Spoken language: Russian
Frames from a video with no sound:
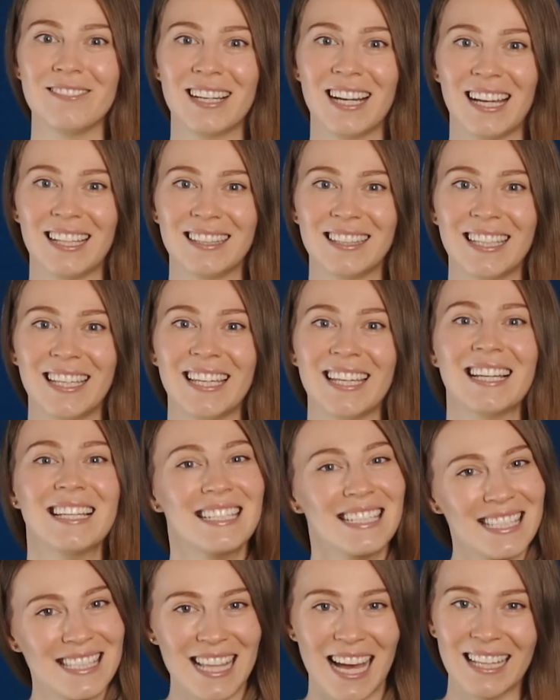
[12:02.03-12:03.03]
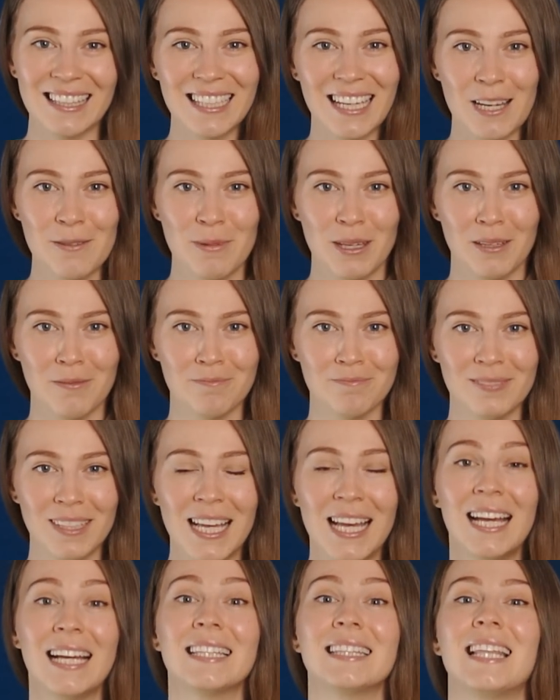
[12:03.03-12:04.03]
выходные с танками.
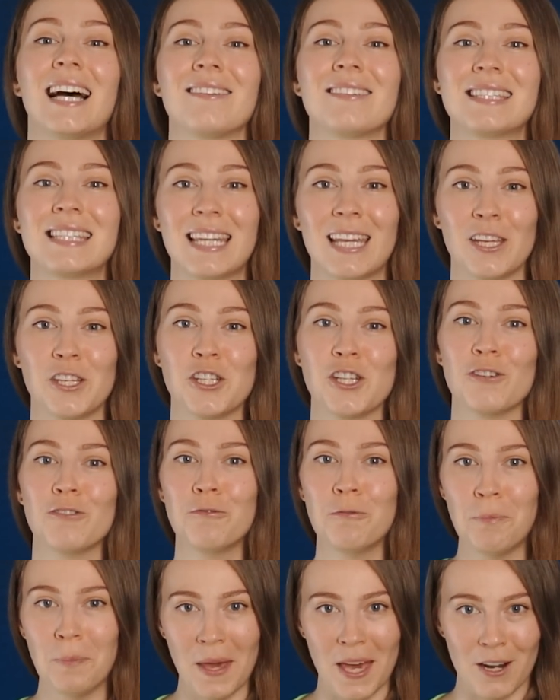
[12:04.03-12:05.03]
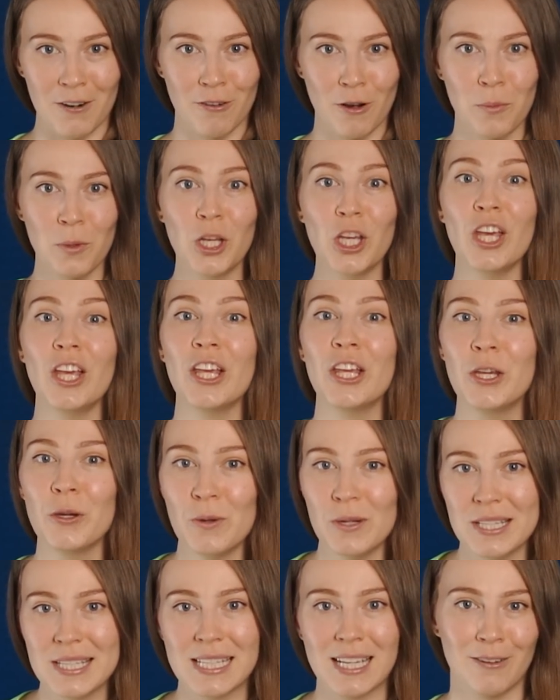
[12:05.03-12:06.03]
До встречи в первом
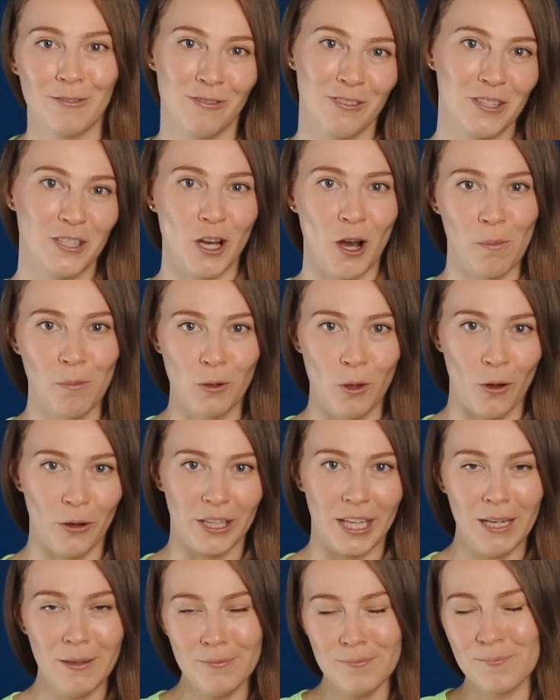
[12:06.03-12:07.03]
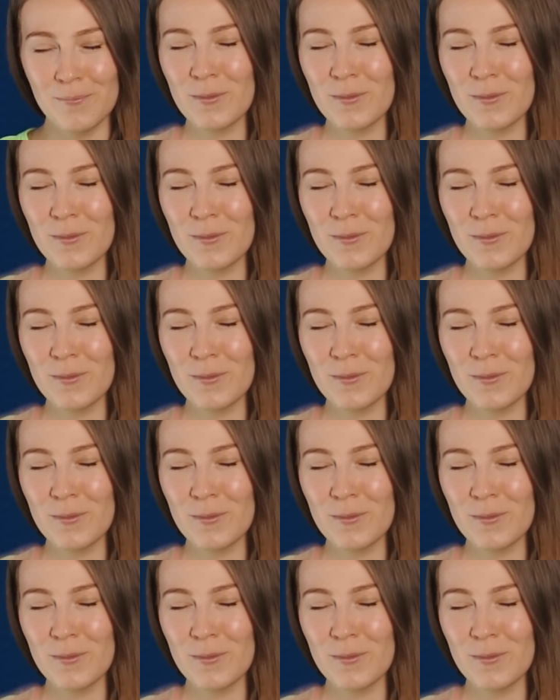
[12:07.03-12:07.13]
июльском видеоблоге.